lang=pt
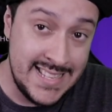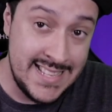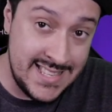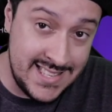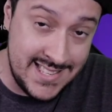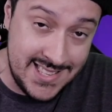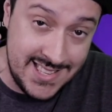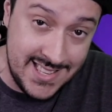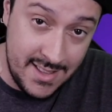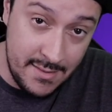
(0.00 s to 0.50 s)

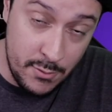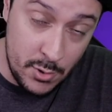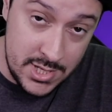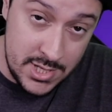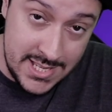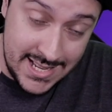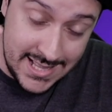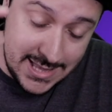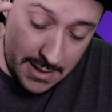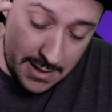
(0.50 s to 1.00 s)
Se
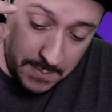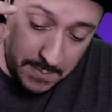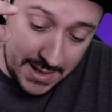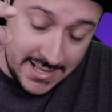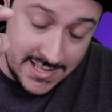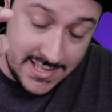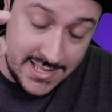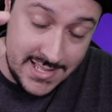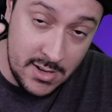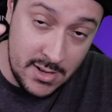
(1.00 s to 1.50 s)
você está
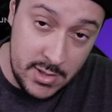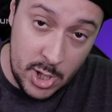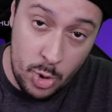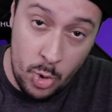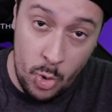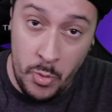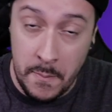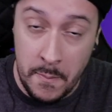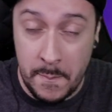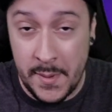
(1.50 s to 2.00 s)
pensando em
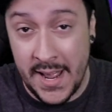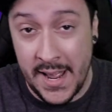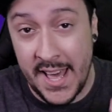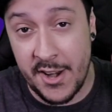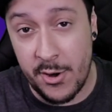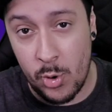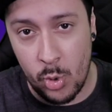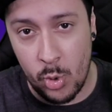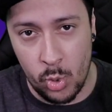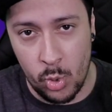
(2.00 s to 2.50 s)
comprar